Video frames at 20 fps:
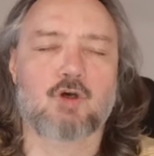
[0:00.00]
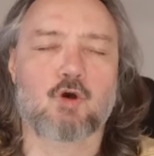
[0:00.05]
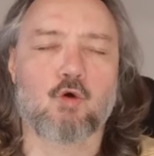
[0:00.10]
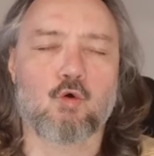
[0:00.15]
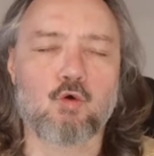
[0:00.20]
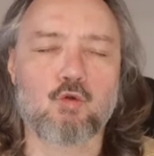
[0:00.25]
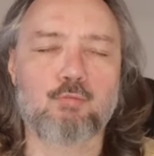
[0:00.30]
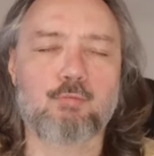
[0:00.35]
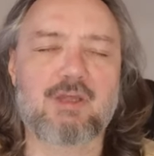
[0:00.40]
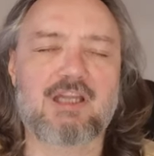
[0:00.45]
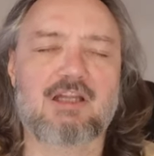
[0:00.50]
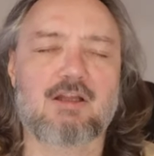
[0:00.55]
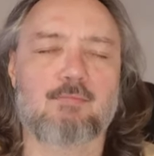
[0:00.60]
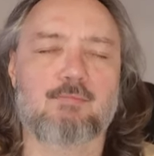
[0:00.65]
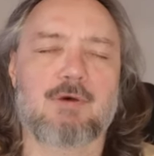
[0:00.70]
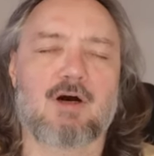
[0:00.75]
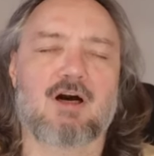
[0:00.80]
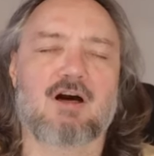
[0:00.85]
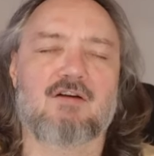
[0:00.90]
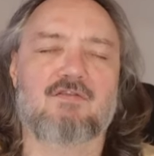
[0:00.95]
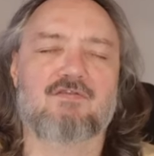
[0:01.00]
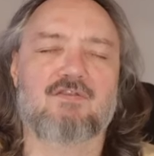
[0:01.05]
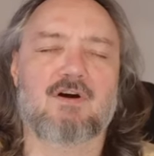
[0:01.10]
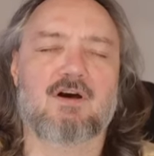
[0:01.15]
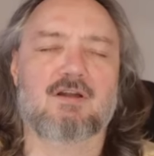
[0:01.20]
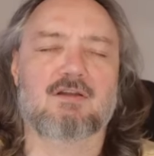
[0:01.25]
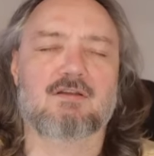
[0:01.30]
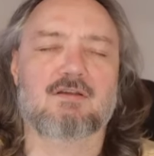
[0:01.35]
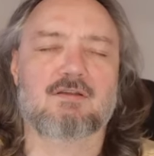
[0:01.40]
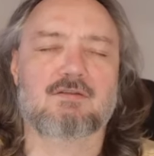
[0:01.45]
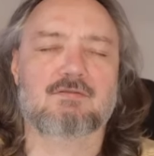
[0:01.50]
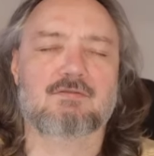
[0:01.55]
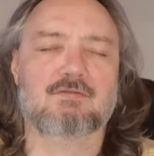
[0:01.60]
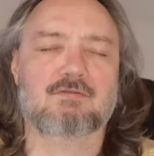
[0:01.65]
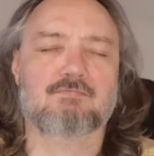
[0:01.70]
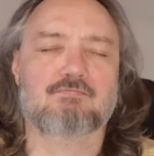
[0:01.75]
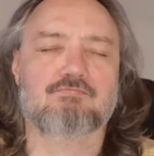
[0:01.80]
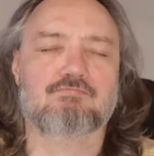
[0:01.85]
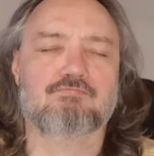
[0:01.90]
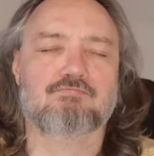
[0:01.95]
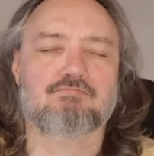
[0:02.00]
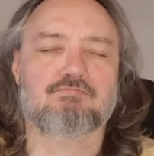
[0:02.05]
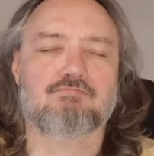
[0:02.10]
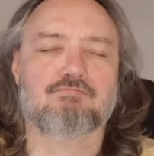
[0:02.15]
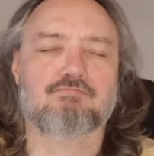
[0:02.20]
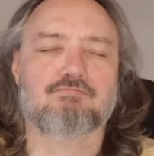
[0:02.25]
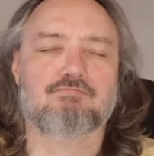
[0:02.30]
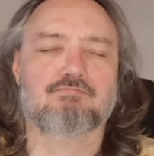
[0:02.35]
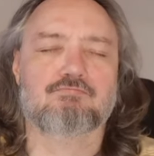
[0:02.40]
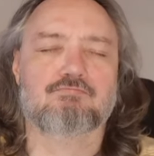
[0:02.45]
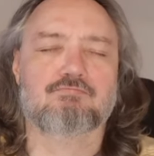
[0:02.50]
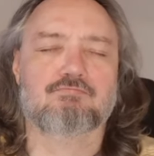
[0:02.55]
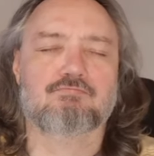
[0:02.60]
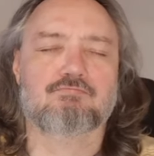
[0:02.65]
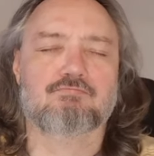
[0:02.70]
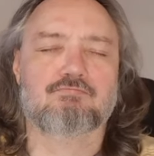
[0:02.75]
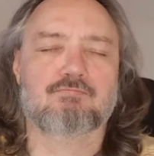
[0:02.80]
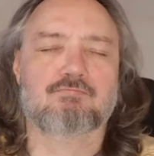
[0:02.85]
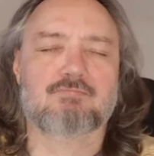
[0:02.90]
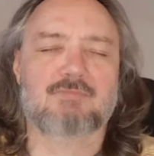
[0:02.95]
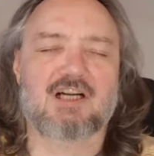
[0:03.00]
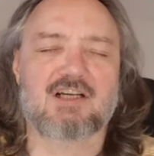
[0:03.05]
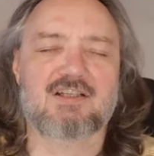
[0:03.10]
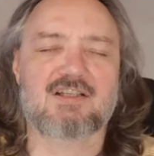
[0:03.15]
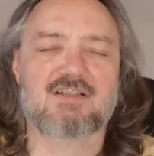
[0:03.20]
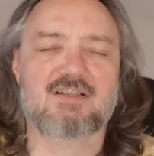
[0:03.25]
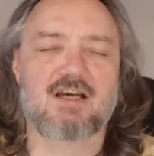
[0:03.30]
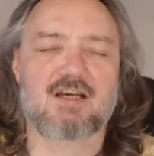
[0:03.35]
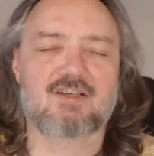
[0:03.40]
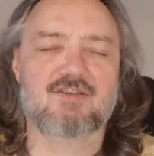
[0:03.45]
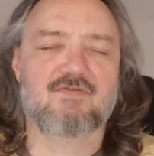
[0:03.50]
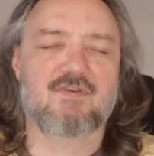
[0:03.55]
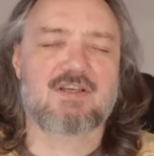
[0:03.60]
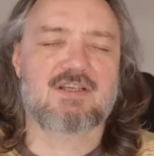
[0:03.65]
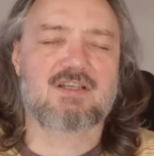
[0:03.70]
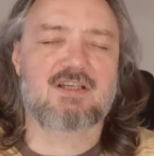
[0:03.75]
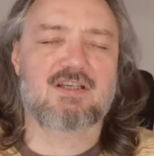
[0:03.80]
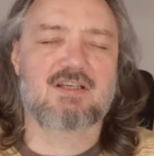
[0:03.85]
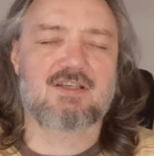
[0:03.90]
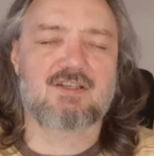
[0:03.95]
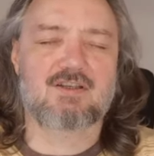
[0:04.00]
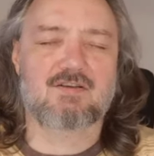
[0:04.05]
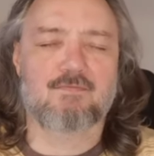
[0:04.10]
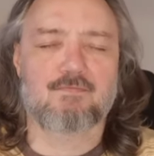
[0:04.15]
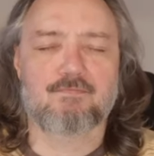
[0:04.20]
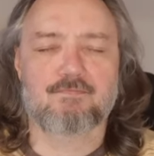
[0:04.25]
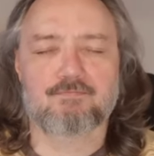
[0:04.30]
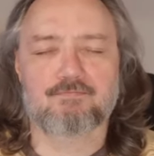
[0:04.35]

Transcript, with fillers: unmittelbar erfahren hat, als das, was ist,